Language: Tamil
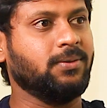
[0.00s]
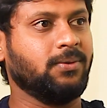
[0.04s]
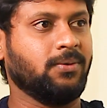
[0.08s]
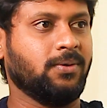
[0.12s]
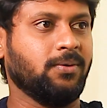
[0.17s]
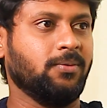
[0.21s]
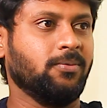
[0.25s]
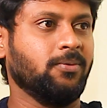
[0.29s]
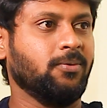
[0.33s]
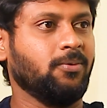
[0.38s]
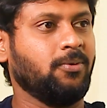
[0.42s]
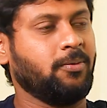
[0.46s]

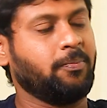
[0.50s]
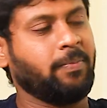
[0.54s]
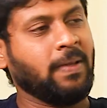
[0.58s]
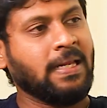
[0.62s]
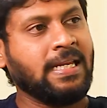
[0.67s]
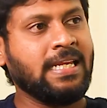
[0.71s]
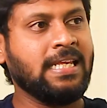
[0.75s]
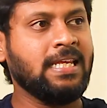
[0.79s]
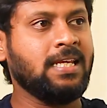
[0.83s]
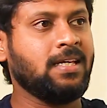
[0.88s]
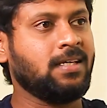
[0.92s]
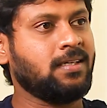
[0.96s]
ஒரு ஒரு
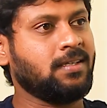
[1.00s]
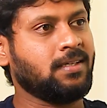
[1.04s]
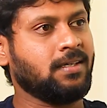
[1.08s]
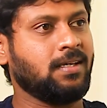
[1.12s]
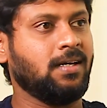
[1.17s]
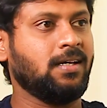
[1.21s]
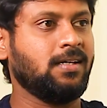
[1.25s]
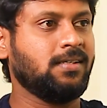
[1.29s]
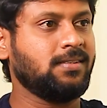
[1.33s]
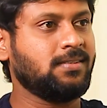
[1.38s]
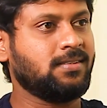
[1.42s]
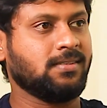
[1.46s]
பெரிய
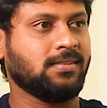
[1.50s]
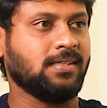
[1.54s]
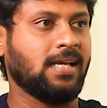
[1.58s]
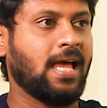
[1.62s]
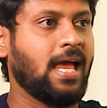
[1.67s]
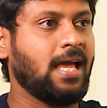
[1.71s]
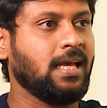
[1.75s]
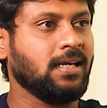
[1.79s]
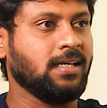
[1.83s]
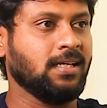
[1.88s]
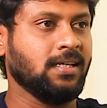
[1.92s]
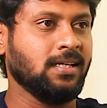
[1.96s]
கேர்ள்ஸ்
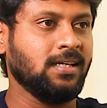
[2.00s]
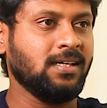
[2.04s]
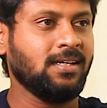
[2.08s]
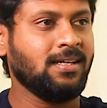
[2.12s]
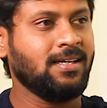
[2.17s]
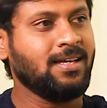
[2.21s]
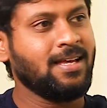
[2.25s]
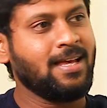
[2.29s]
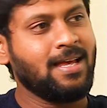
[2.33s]
கேங்கு